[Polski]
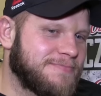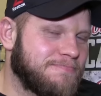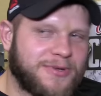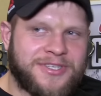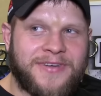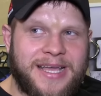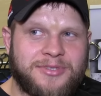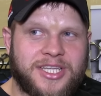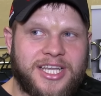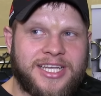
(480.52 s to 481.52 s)
spodziewałem
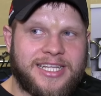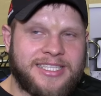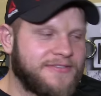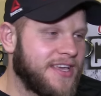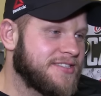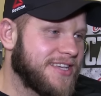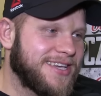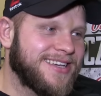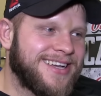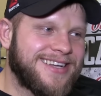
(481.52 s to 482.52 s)
się delikatnie
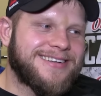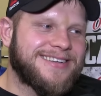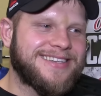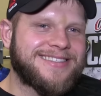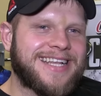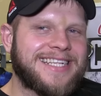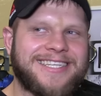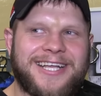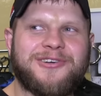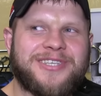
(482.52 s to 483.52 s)
więcej e, z
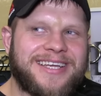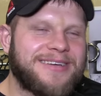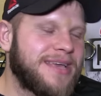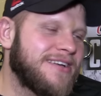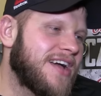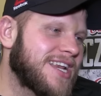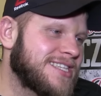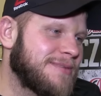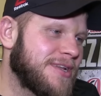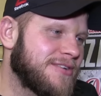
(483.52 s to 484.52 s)
racji tego, że miałem
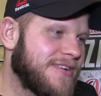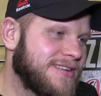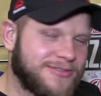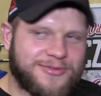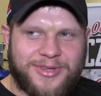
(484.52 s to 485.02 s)
walkę zaplanowaną no,